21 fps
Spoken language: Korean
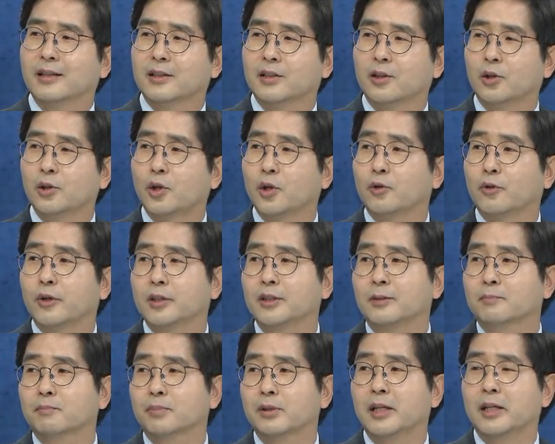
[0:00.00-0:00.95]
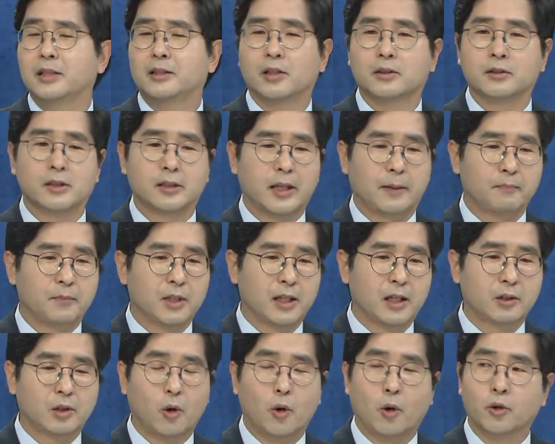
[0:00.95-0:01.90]
그런 경우에는 인플레이션을 잡기가
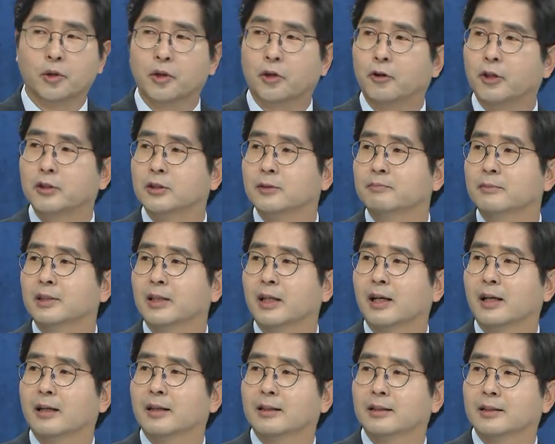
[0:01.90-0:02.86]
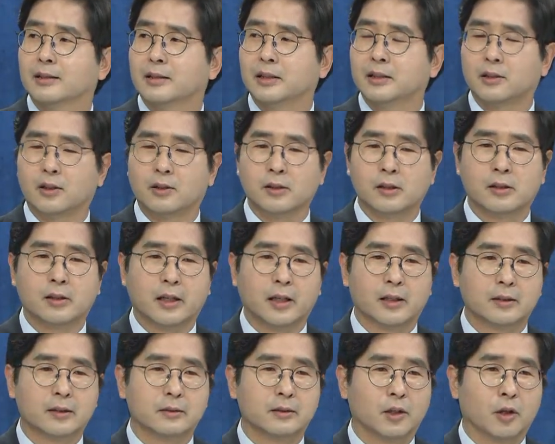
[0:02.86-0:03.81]
더 어려워집니다. 네. 그래서
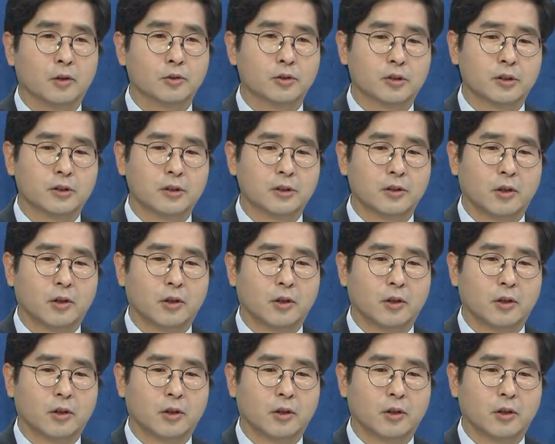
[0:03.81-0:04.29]
일단은 연준은